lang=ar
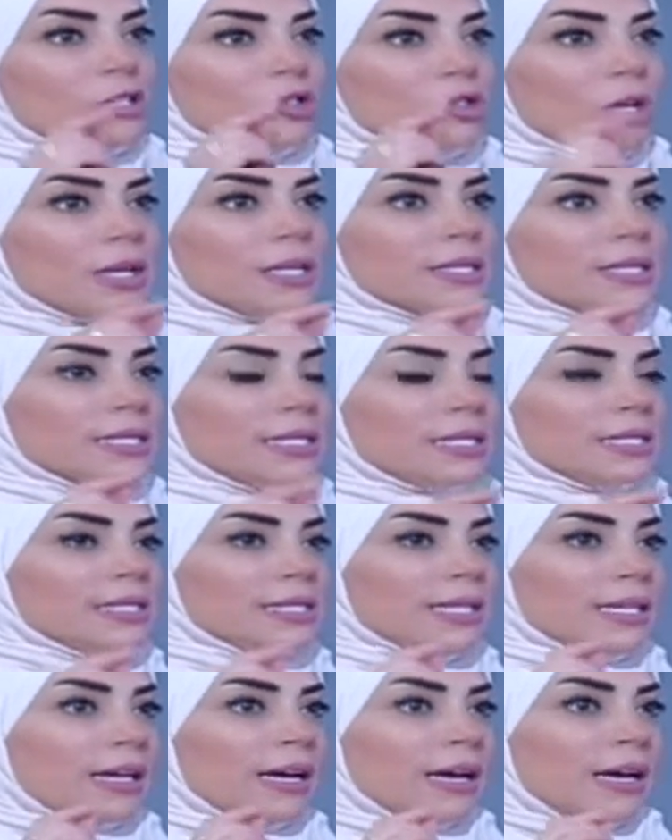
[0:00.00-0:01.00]
شخص
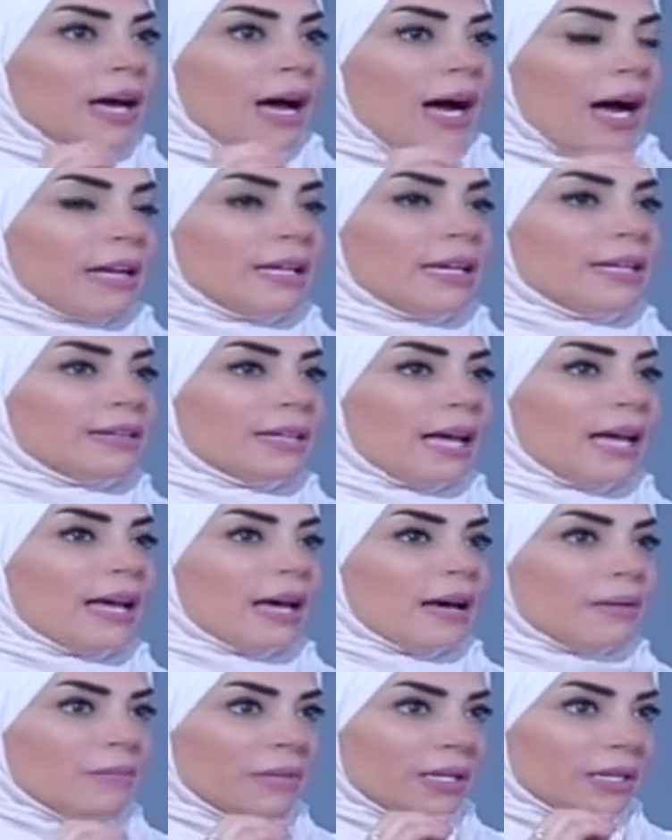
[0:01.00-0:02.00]
انت حدا
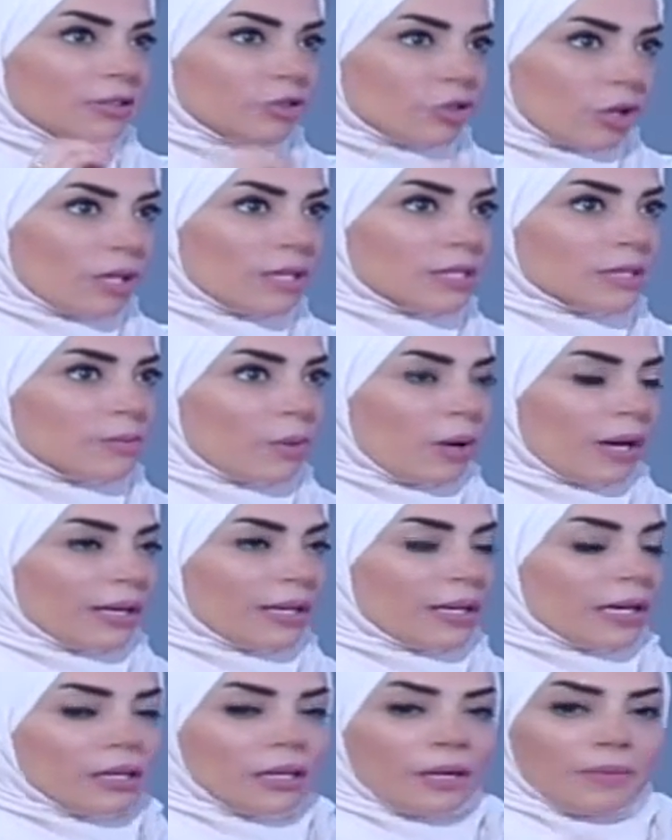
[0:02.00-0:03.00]
تضايق من شخص
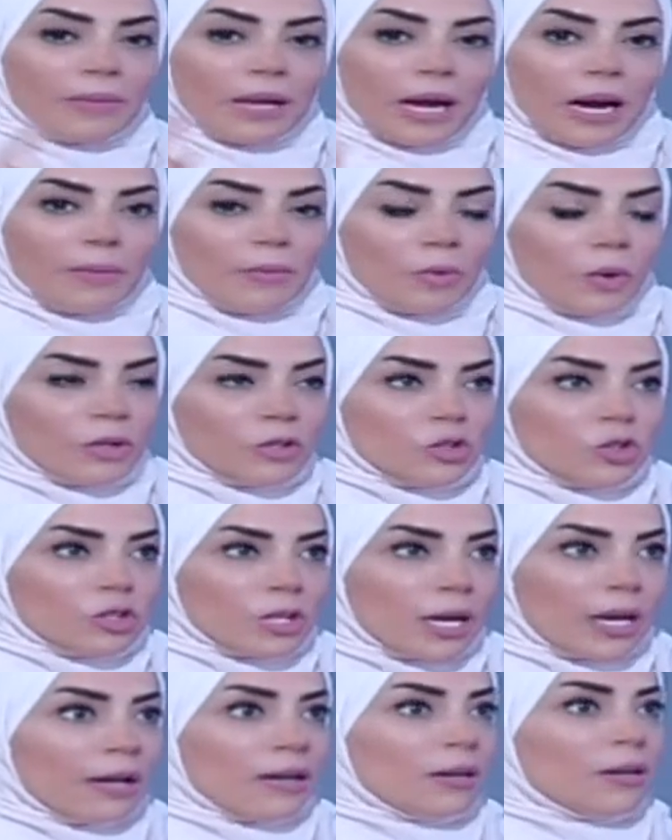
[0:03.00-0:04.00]
معين بيعملوا
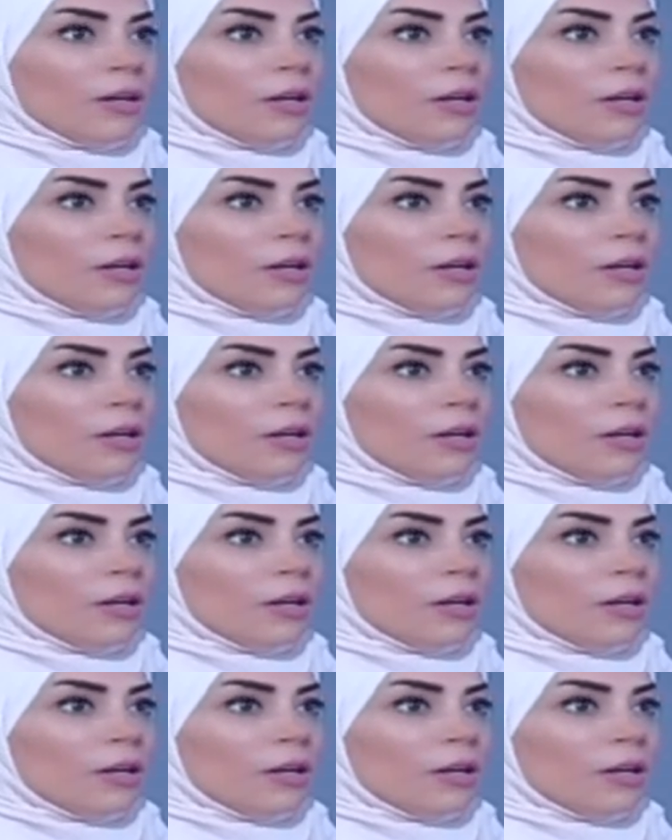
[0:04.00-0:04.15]
انشاء